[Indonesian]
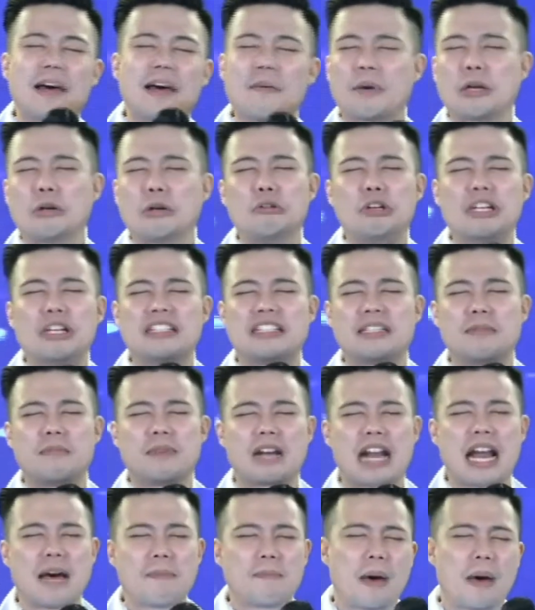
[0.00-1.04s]
Tak peduli
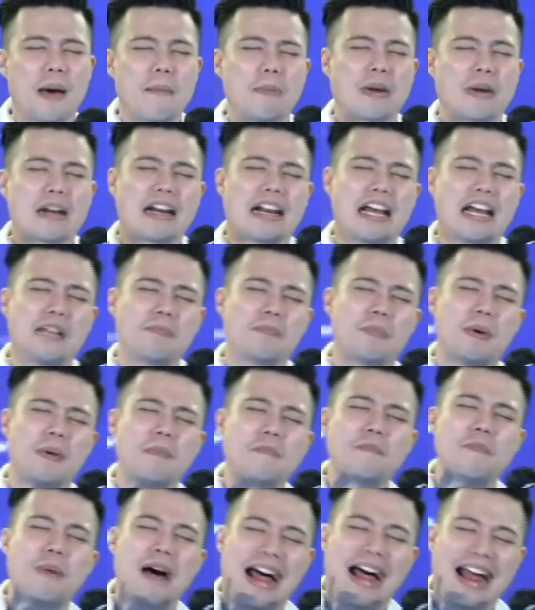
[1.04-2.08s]
seberapa berat
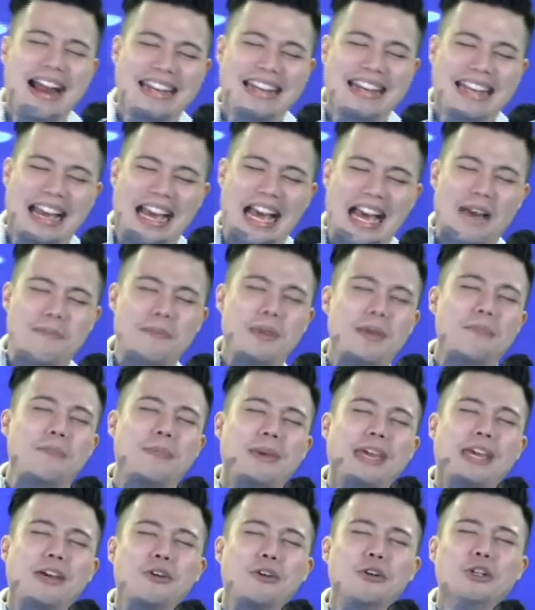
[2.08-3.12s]
beban yang kami
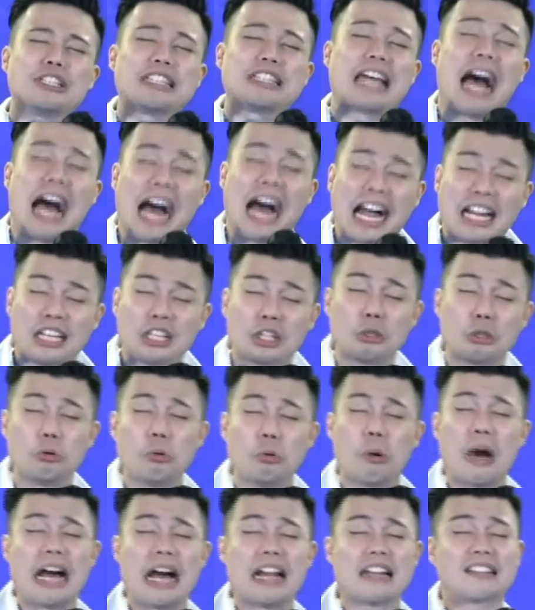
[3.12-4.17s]
pikul, tangan
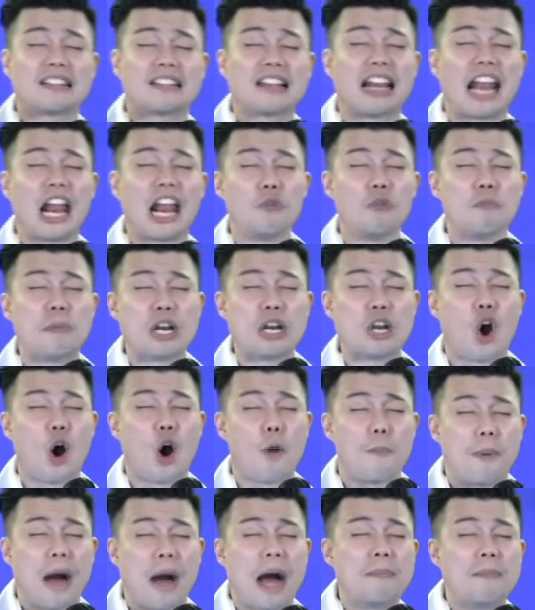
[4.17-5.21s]
Tuhan selalu
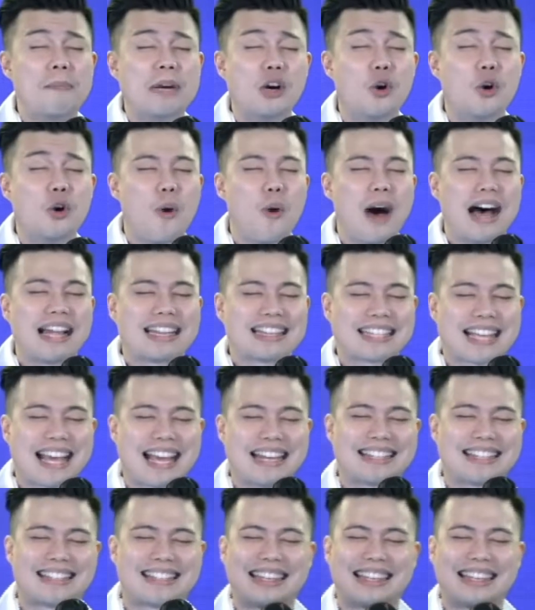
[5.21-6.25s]
menopang
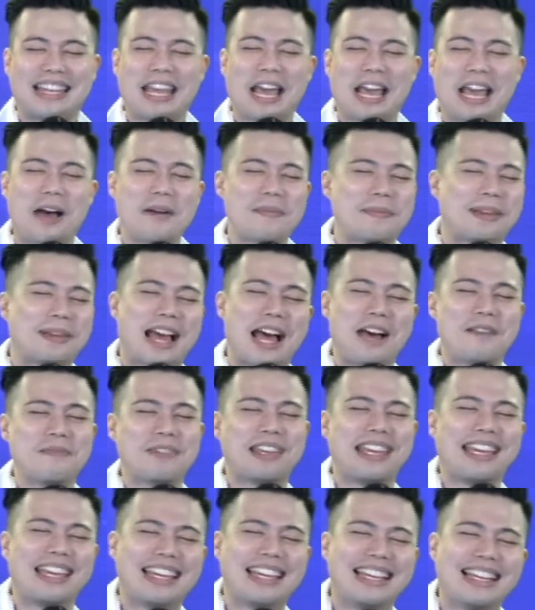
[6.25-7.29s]
menguatkan setiap kami.
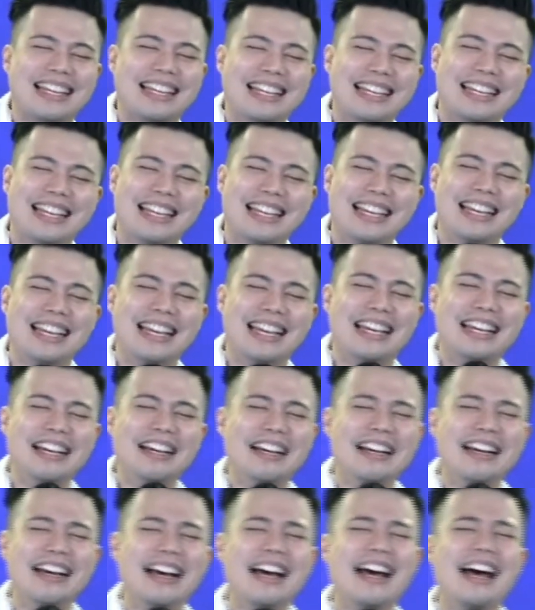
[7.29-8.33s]

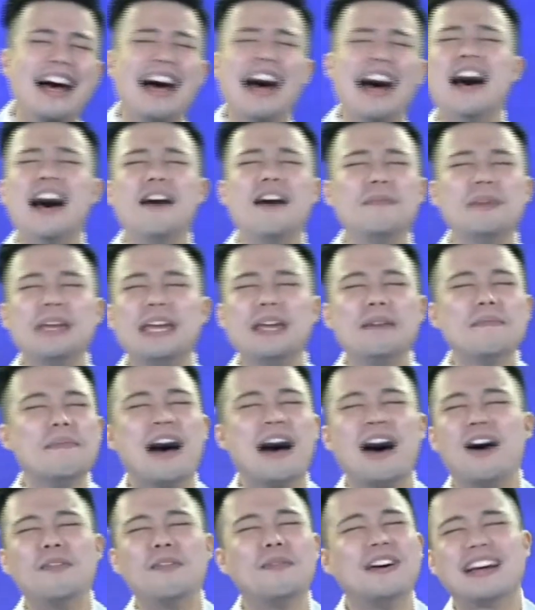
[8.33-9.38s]
Kami
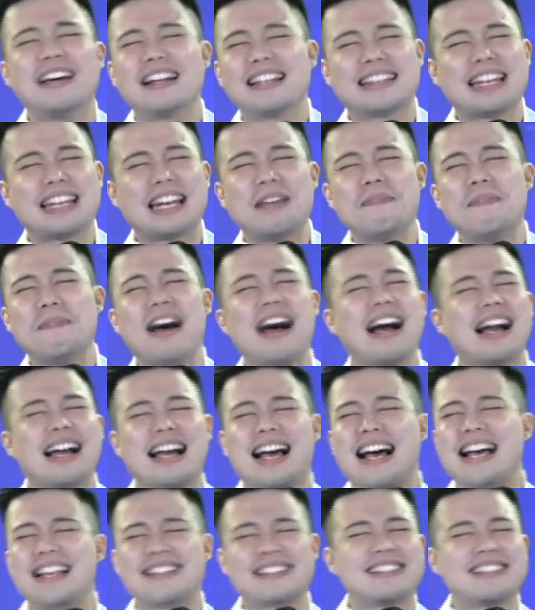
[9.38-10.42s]
mau berterima
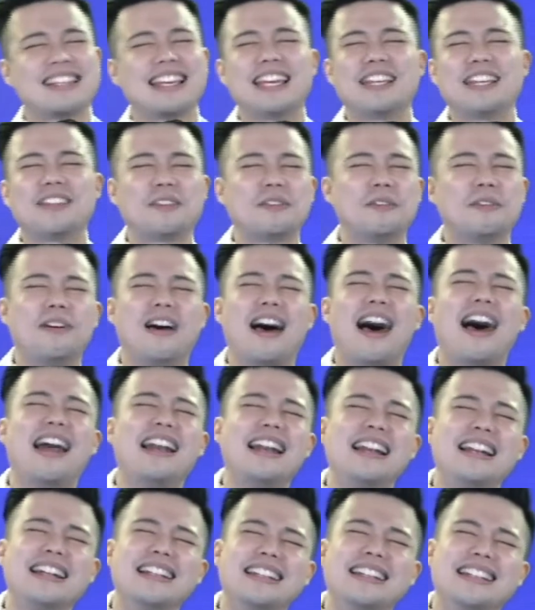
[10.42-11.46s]
kasih
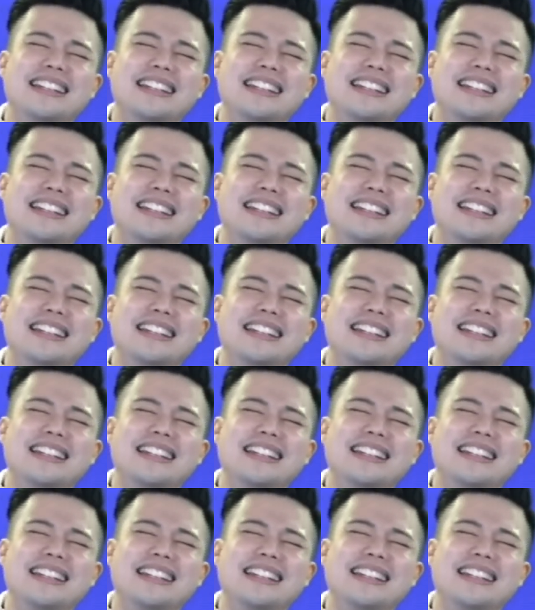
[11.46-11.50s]
Tuhan.